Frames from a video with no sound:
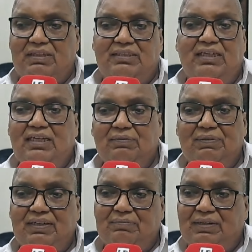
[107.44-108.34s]

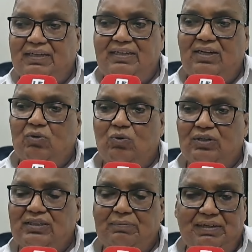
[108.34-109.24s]
كذلك بانه
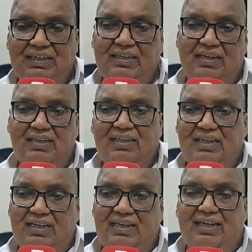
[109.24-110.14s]
حضر معنا
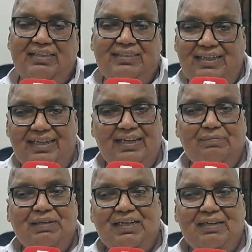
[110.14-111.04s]
الاخ ديالنا
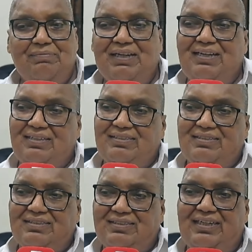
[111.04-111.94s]
كمال كمال
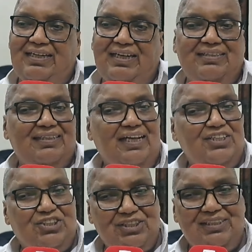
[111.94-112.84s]
اللي كان
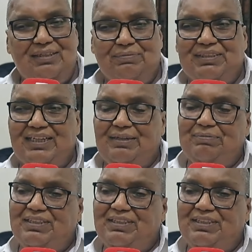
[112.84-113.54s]
سعيد جدا بالتكريم